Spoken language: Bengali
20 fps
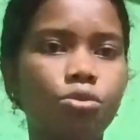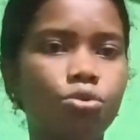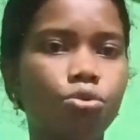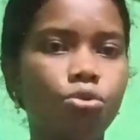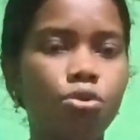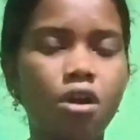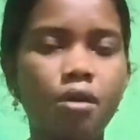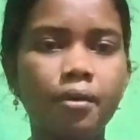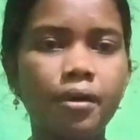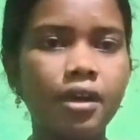তো
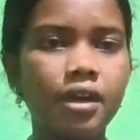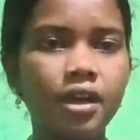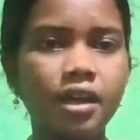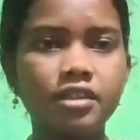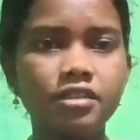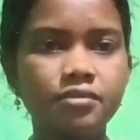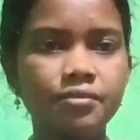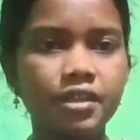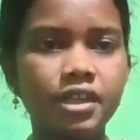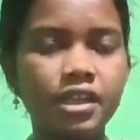আমার
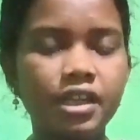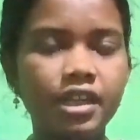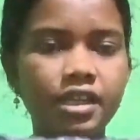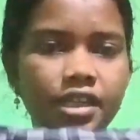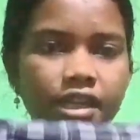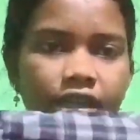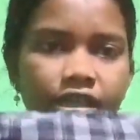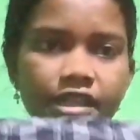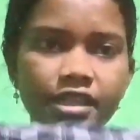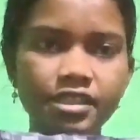হাজব্যান্ড
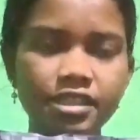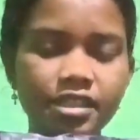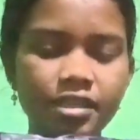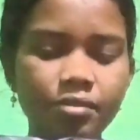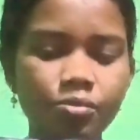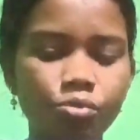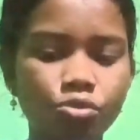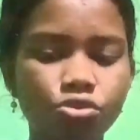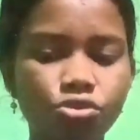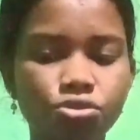এটা নিয়েছে
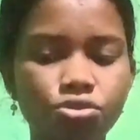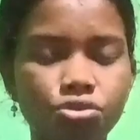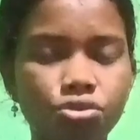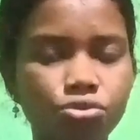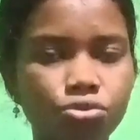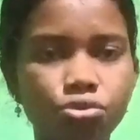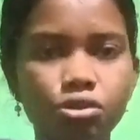পুজোর জন্য